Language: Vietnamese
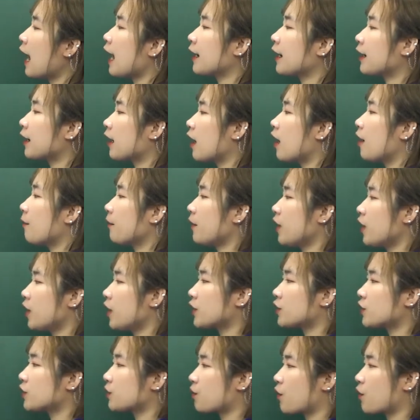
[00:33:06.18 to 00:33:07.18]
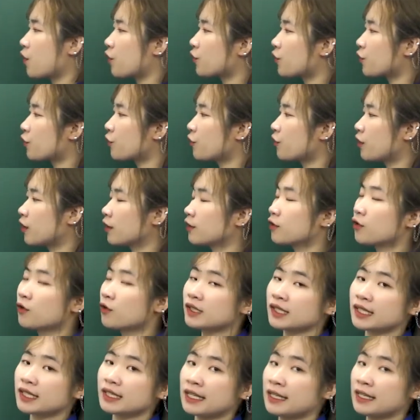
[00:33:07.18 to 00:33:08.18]
I come here tomorrow là tôi
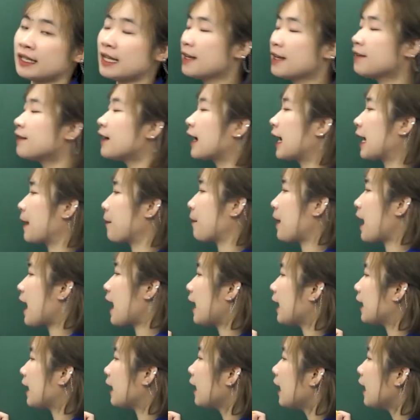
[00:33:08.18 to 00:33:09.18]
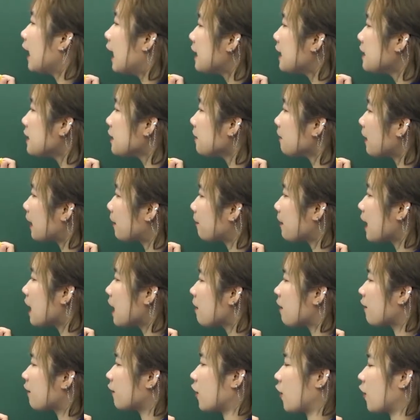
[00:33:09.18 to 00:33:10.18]
sẽ đến đây vào ngày mai nhưng bạn B
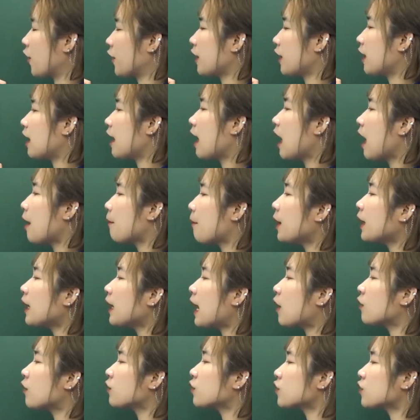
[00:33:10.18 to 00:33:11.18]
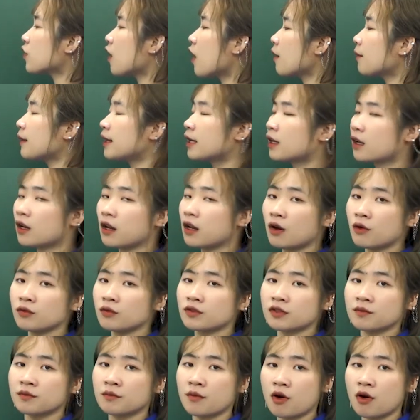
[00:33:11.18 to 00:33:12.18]
bạn nói là but our shop is
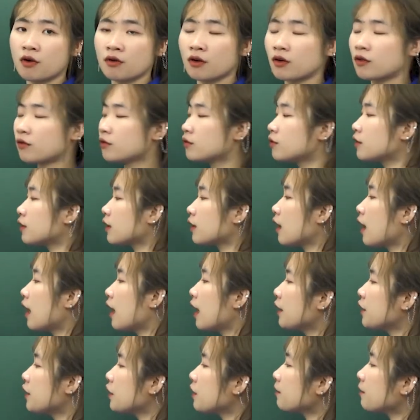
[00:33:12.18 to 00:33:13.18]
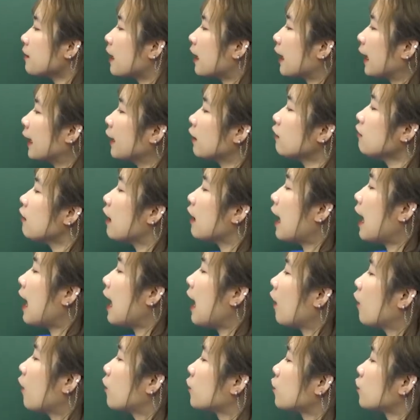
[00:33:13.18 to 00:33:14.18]
closed tomorrow nhưng mà cái cửa
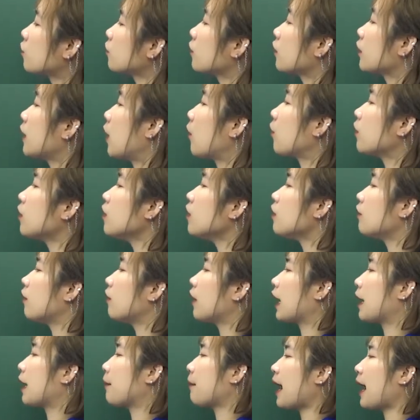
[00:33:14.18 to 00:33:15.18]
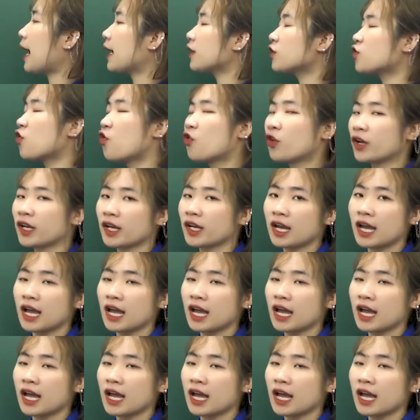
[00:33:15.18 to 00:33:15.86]
hàng của chúng tôi đóng cửa vào ngày mai rồi